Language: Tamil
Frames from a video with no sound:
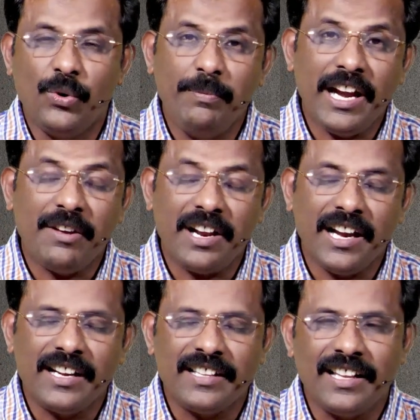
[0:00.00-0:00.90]

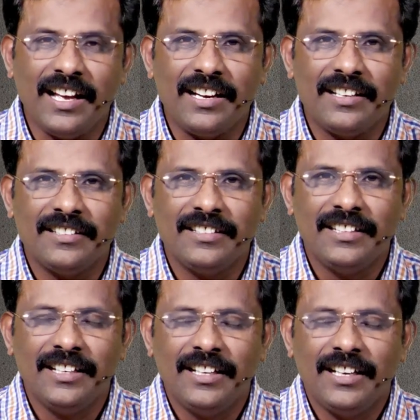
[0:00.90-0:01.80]
உண்மையானவராக இருந்தால்
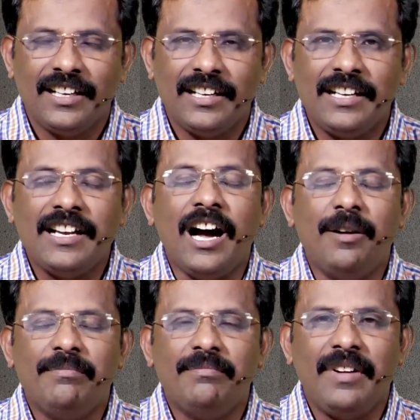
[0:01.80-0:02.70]

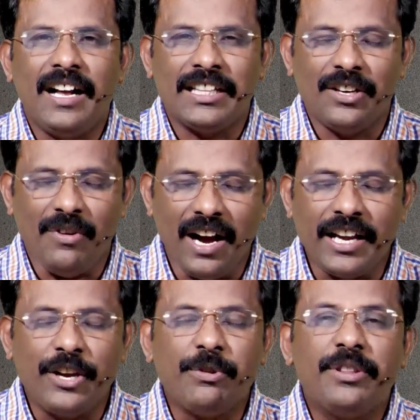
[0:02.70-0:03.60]
நாம் அந்த
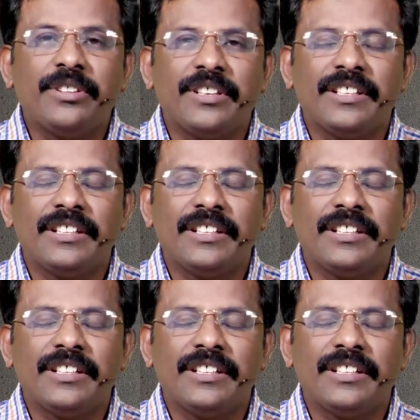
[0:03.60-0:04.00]
வாக்கை குறித்து